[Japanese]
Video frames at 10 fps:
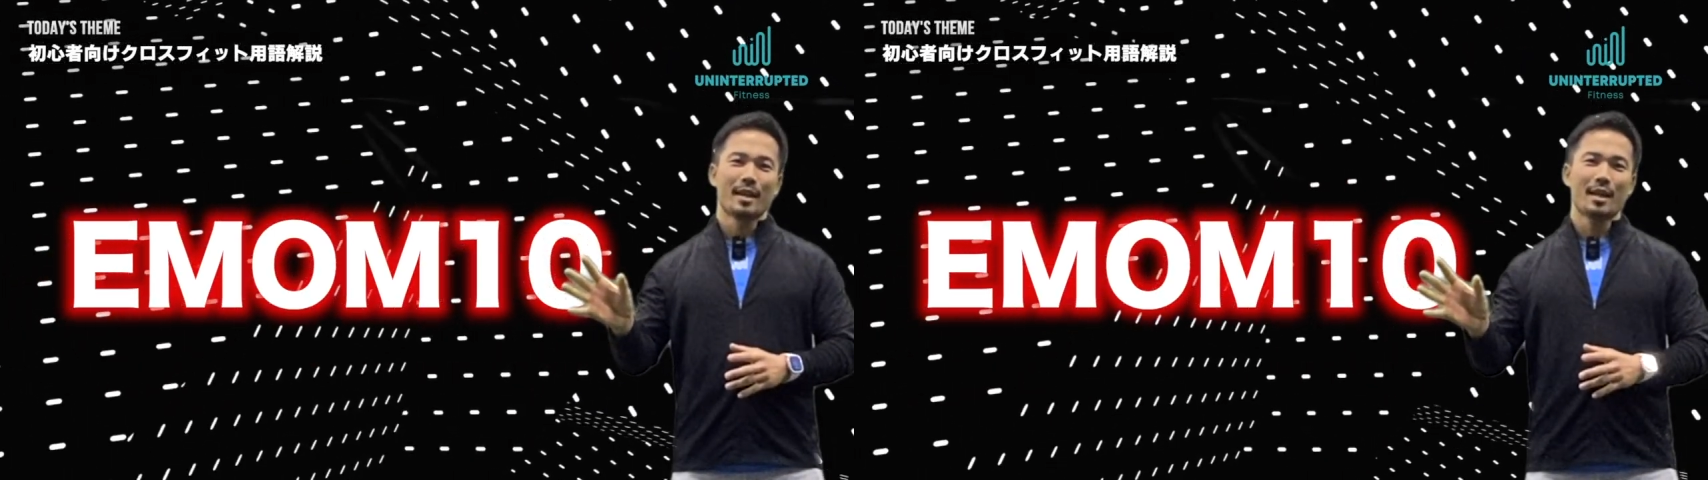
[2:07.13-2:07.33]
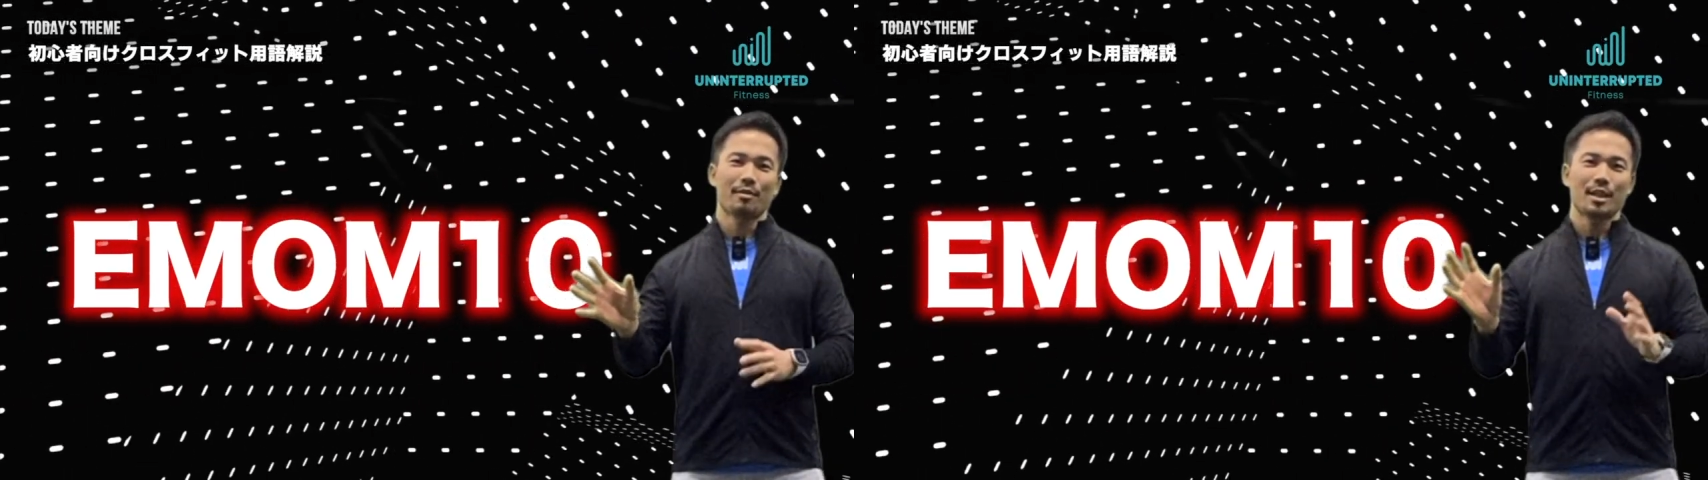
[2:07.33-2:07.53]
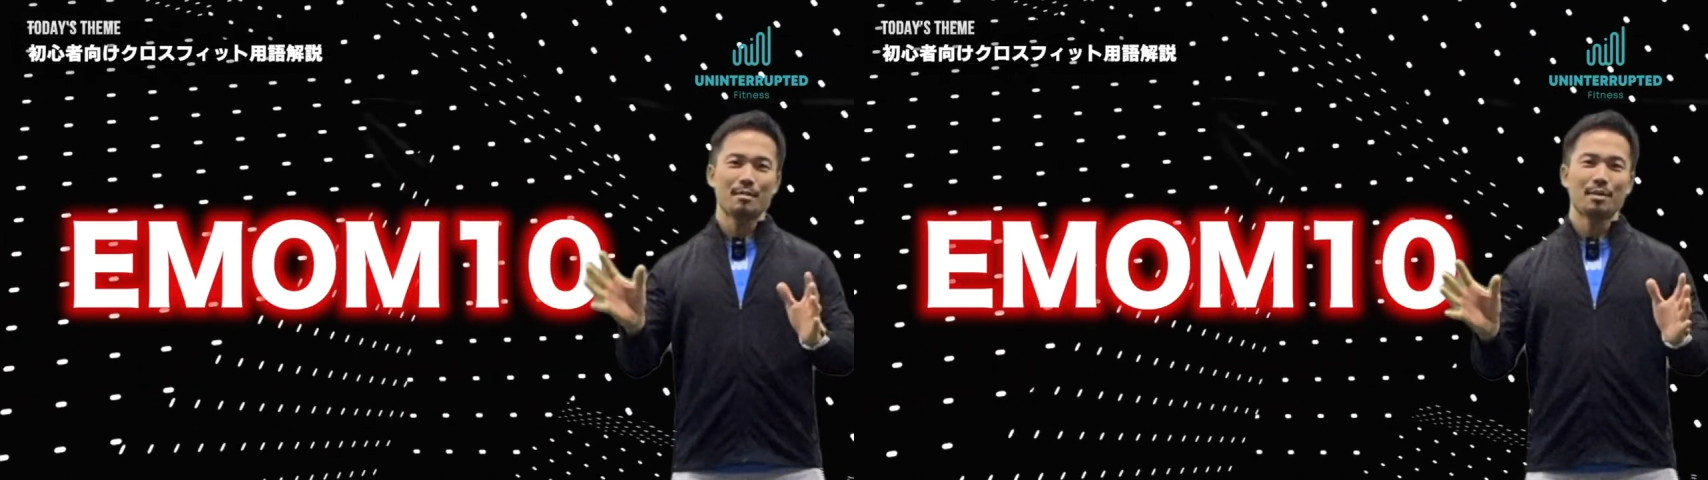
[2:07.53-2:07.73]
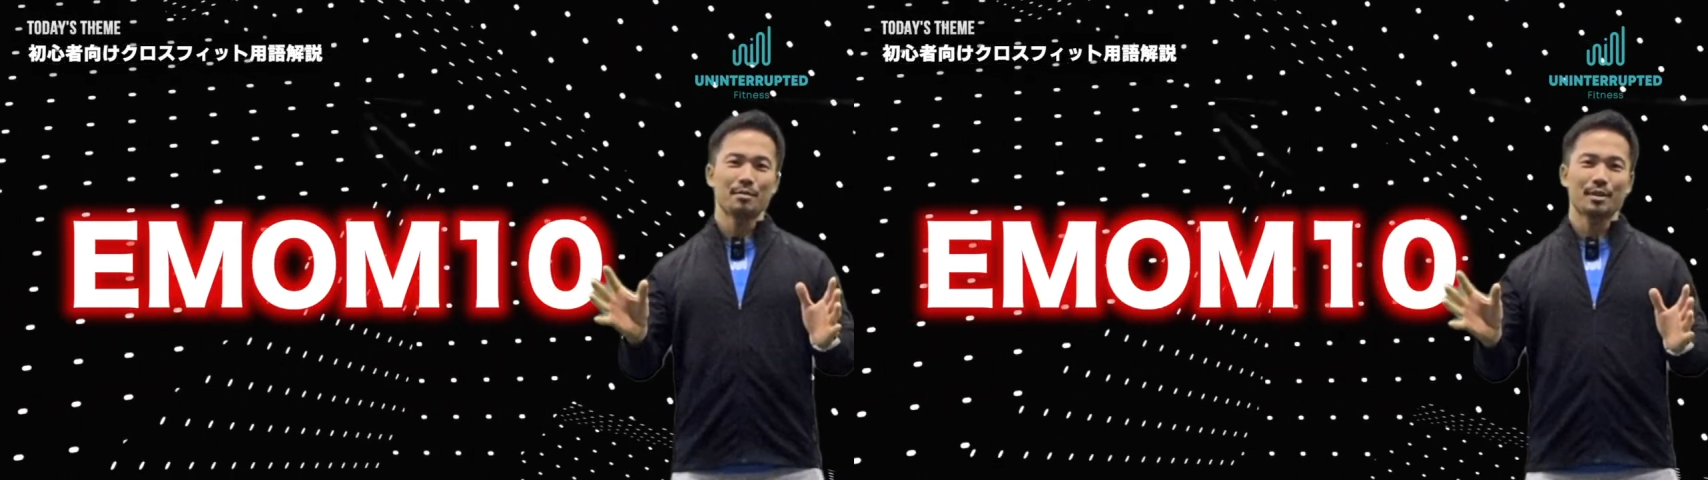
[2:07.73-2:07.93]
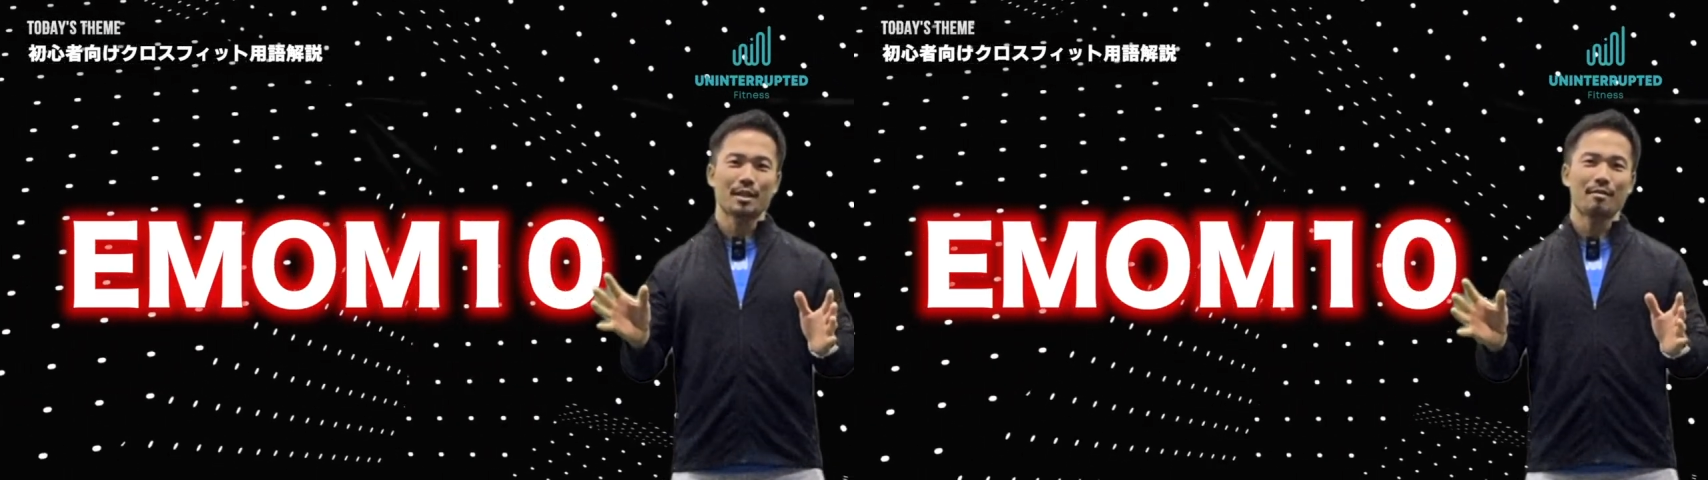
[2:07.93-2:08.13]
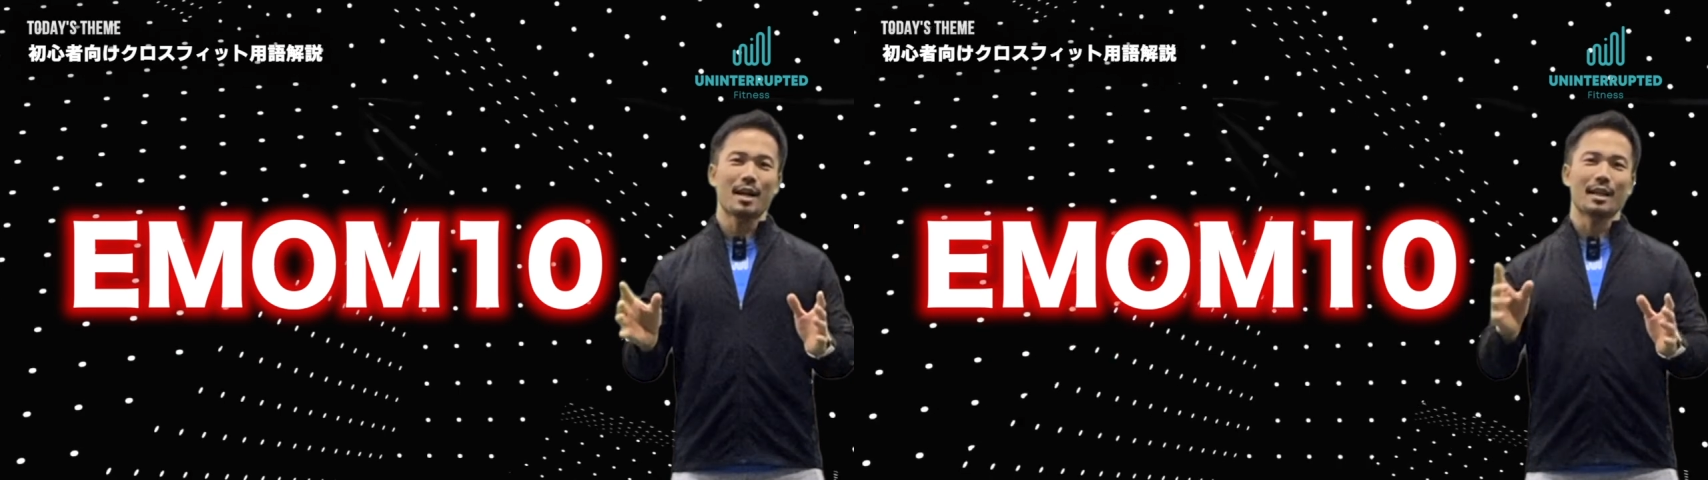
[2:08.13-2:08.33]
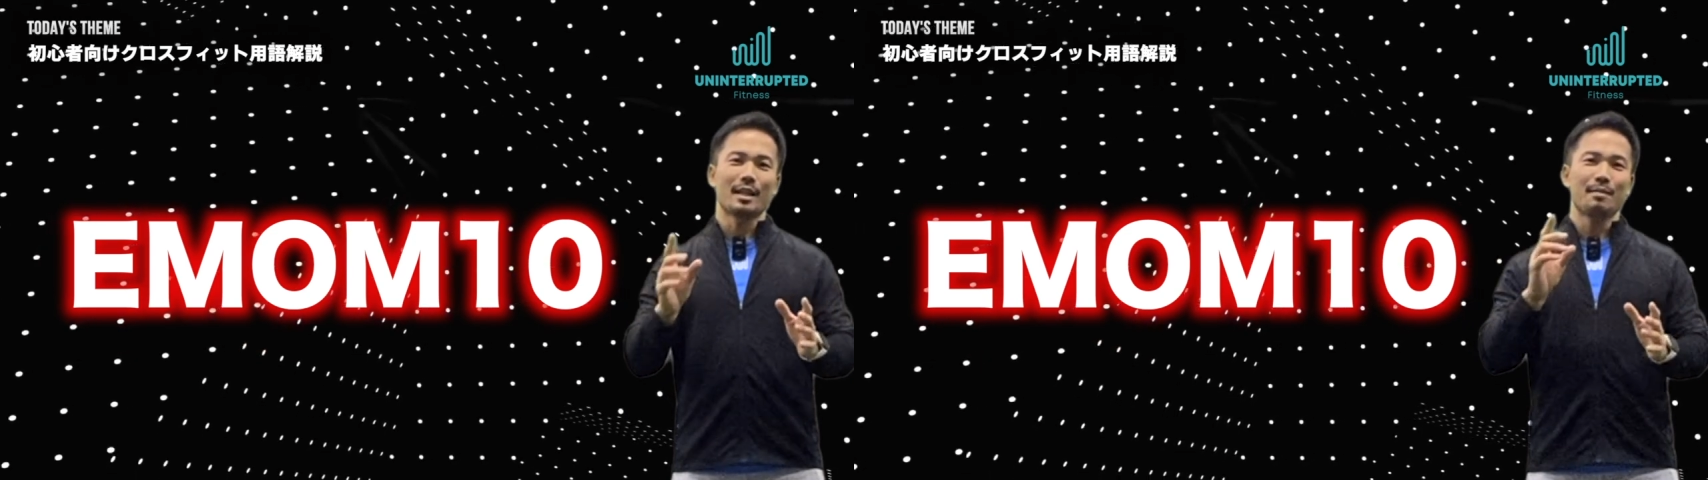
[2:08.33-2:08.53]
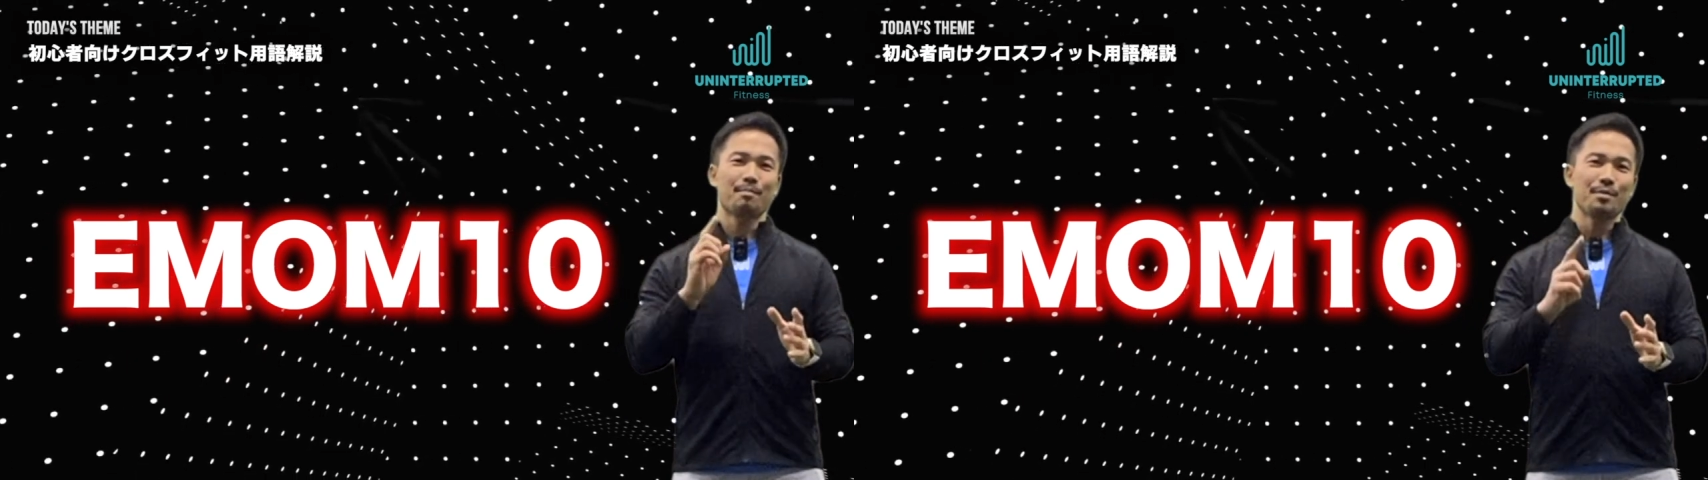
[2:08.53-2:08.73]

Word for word: えー、このインモムっていうのは1